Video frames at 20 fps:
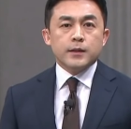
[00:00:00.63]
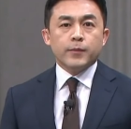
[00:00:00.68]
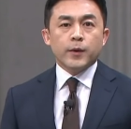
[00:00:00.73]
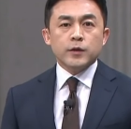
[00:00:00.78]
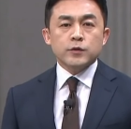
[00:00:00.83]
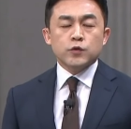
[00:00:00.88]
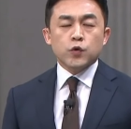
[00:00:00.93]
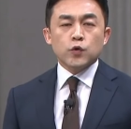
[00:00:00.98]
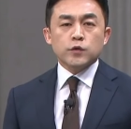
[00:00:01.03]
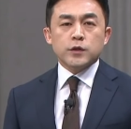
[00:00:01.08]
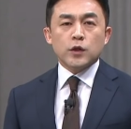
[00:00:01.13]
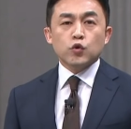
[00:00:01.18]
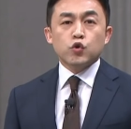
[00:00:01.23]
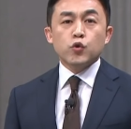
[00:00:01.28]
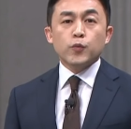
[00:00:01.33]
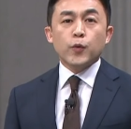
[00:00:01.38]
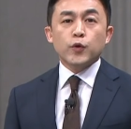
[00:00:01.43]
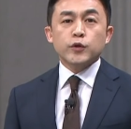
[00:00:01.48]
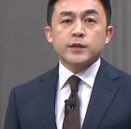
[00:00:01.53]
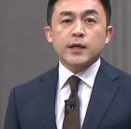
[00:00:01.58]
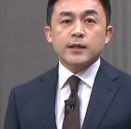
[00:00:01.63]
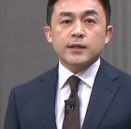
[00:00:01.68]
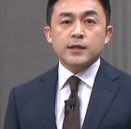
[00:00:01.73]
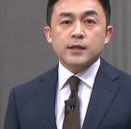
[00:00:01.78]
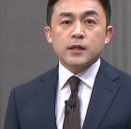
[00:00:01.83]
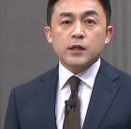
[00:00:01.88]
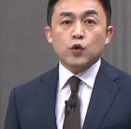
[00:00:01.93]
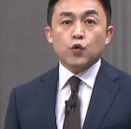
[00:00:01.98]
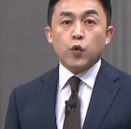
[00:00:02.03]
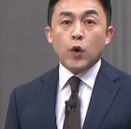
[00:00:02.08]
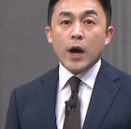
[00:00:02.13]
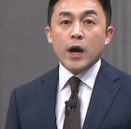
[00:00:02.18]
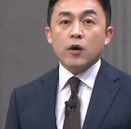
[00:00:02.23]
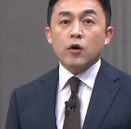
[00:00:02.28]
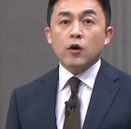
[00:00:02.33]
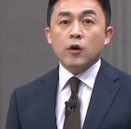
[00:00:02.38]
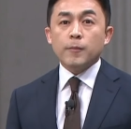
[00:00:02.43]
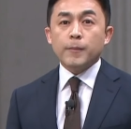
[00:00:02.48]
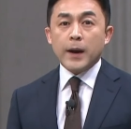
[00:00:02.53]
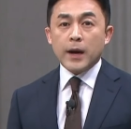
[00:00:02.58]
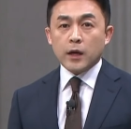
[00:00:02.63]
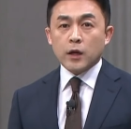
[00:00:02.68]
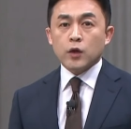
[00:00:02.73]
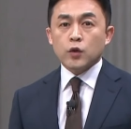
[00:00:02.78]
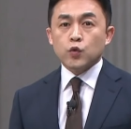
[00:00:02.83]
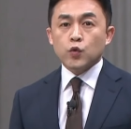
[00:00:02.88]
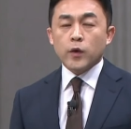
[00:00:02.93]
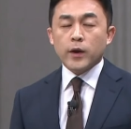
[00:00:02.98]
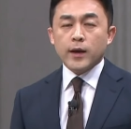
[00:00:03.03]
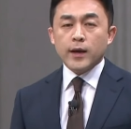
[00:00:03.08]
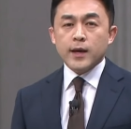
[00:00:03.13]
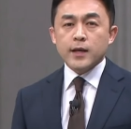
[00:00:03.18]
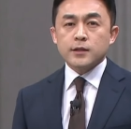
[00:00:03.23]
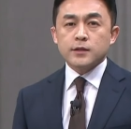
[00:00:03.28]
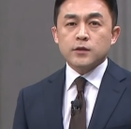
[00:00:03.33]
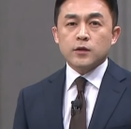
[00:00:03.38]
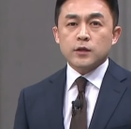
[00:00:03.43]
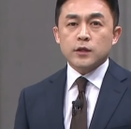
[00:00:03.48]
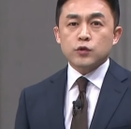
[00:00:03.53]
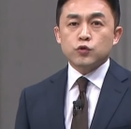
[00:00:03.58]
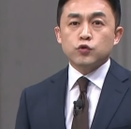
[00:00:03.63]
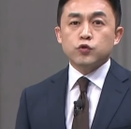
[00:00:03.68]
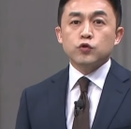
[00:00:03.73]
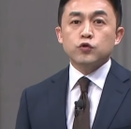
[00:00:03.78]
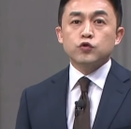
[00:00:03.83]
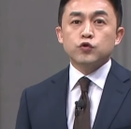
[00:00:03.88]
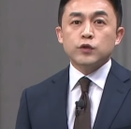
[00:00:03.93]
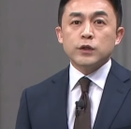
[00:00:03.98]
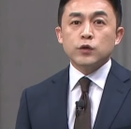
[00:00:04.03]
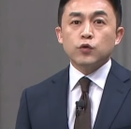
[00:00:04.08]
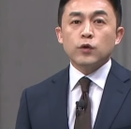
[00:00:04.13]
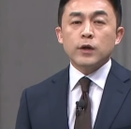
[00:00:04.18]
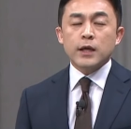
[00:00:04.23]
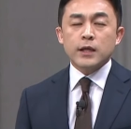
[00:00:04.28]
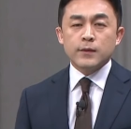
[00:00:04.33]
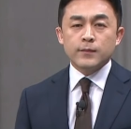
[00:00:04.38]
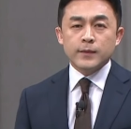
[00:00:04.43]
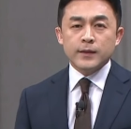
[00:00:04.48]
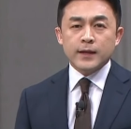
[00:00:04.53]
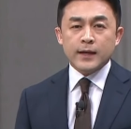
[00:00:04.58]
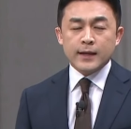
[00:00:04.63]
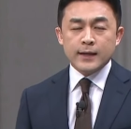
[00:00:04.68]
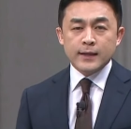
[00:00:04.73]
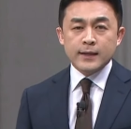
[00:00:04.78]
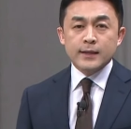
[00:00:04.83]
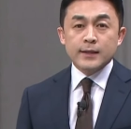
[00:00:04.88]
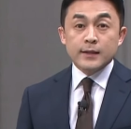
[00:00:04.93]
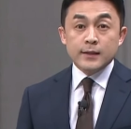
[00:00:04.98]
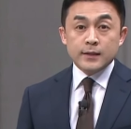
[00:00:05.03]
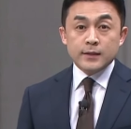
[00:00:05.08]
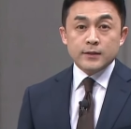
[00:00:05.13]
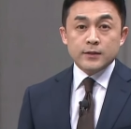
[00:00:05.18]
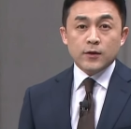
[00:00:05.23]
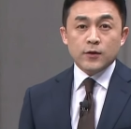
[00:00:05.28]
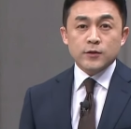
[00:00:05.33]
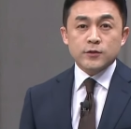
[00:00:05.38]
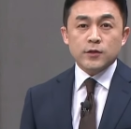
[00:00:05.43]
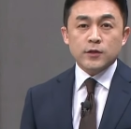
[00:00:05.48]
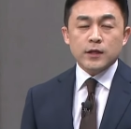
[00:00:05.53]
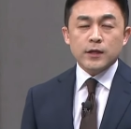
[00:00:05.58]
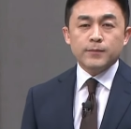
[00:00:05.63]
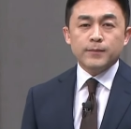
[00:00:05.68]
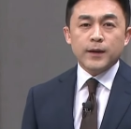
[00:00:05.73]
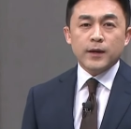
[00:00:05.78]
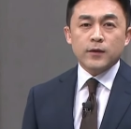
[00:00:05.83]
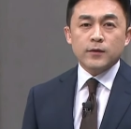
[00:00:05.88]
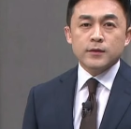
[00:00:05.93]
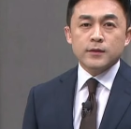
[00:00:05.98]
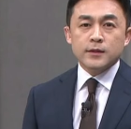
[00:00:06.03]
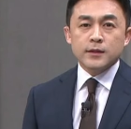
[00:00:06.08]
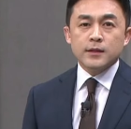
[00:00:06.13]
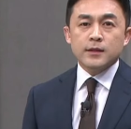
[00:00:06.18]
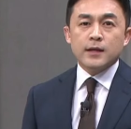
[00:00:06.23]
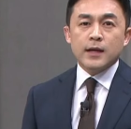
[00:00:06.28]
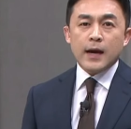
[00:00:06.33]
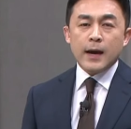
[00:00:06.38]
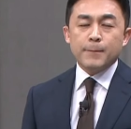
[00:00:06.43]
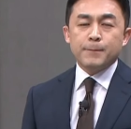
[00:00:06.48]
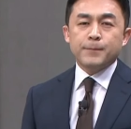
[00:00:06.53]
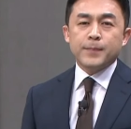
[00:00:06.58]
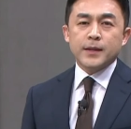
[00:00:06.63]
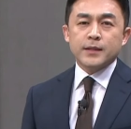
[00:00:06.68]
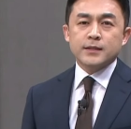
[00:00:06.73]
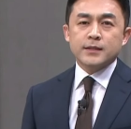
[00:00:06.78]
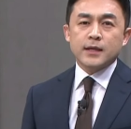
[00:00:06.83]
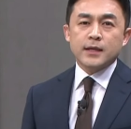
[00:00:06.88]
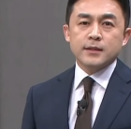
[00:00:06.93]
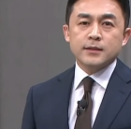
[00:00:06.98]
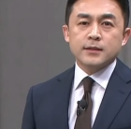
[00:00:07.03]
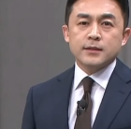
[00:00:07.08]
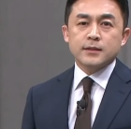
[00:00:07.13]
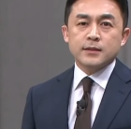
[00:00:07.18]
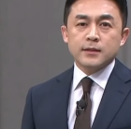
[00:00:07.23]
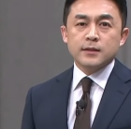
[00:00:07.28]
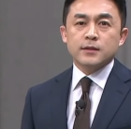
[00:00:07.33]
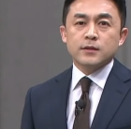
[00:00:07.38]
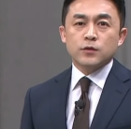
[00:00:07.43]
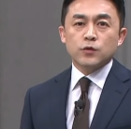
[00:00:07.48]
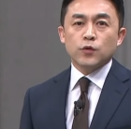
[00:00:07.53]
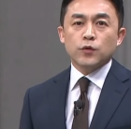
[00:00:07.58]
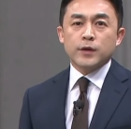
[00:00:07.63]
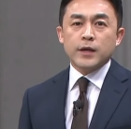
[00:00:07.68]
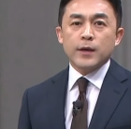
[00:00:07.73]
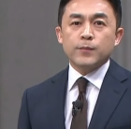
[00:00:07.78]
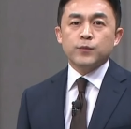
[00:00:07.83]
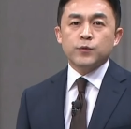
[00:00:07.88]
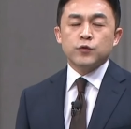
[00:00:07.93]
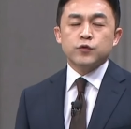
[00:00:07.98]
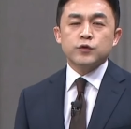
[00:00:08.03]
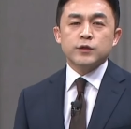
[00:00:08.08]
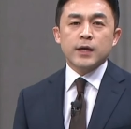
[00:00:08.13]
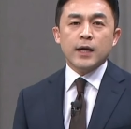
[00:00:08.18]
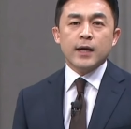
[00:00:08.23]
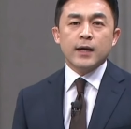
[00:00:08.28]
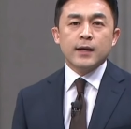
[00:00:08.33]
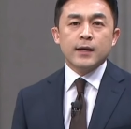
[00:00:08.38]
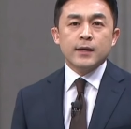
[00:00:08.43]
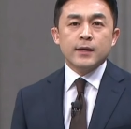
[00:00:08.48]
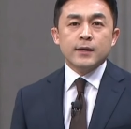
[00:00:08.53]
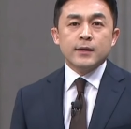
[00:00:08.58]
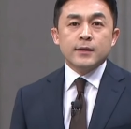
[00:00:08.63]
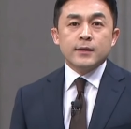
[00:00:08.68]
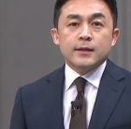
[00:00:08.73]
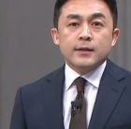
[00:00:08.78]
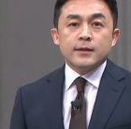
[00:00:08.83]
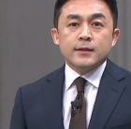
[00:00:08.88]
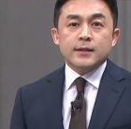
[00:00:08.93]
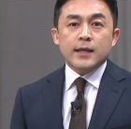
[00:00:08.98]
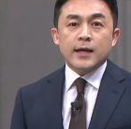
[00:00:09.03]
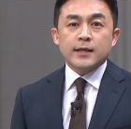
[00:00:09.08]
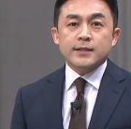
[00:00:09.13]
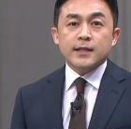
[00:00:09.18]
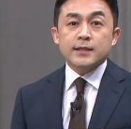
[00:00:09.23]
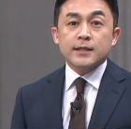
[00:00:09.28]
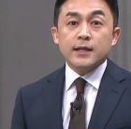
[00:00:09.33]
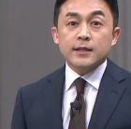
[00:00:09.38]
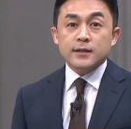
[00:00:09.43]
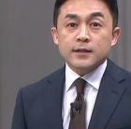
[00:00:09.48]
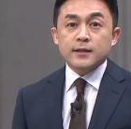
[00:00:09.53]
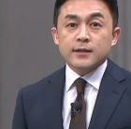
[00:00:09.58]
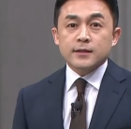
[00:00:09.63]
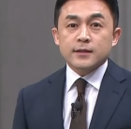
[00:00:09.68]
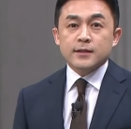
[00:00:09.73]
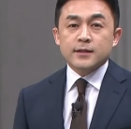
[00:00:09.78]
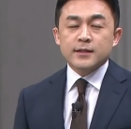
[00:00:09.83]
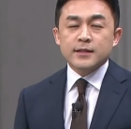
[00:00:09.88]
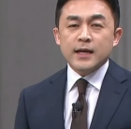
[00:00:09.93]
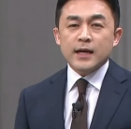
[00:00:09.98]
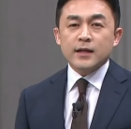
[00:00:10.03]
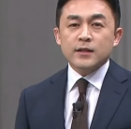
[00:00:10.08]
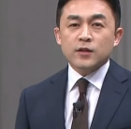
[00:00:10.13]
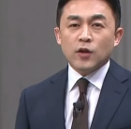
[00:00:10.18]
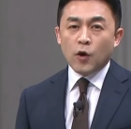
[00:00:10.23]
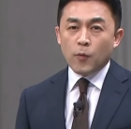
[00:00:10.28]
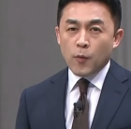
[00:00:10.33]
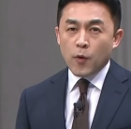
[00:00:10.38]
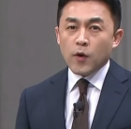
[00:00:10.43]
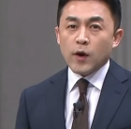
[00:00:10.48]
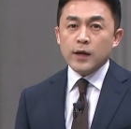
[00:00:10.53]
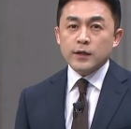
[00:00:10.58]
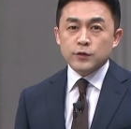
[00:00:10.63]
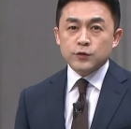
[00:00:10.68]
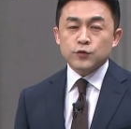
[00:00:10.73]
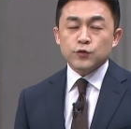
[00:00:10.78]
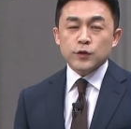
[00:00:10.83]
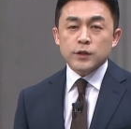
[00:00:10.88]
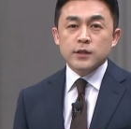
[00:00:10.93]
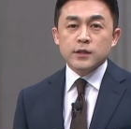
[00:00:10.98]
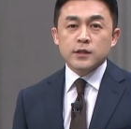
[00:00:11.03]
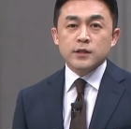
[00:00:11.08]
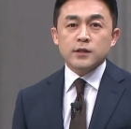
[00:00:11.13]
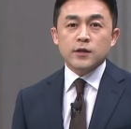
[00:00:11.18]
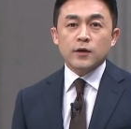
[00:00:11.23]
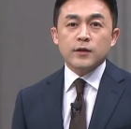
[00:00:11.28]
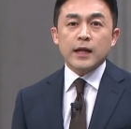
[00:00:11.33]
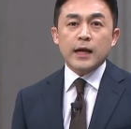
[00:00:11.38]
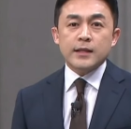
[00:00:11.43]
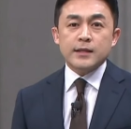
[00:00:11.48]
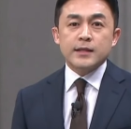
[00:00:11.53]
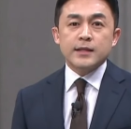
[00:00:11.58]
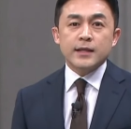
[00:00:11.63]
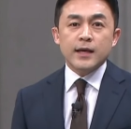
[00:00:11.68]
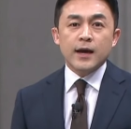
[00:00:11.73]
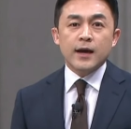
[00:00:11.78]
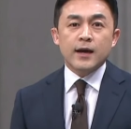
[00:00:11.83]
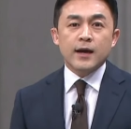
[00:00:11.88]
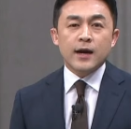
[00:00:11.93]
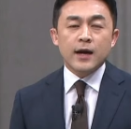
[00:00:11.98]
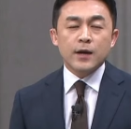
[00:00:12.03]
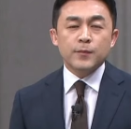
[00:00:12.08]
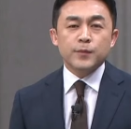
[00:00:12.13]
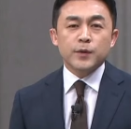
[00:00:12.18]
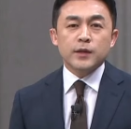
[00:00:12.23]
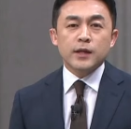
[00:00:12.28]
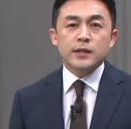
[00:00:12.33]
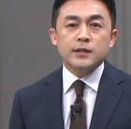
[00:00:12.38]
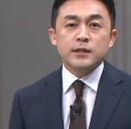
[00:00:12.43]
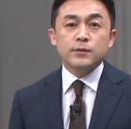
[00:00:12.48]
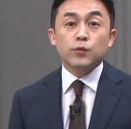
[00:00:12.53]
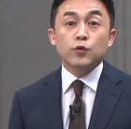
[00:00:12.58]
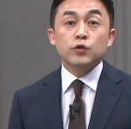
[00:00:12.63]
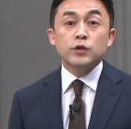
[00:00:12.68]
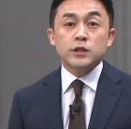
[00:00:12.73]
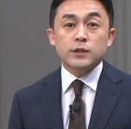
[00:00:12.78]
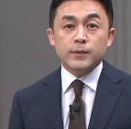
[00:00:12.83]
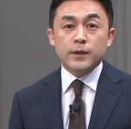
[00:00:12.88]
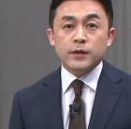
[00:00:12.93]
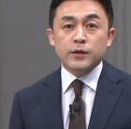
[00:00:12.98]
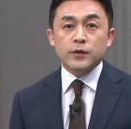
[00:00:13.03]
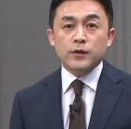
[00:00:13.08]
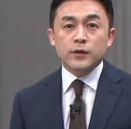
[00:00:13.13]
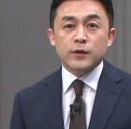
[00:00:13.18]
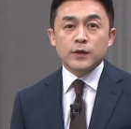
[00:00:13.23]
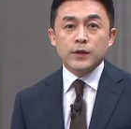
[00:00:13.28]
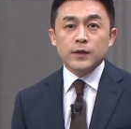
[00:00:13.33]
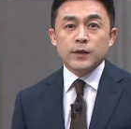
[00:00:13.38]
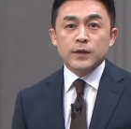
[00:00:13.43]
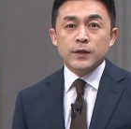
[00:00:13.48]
이번 총선 후보자들 과거 발언과 행적이 줄줄이 논란입니다. 성적인 발언들, 아빠 찬스, 또 갭 투자. 당사자들은 그냥 넘어갈 수 있는 것 아니냐 항변할지 모르지만요.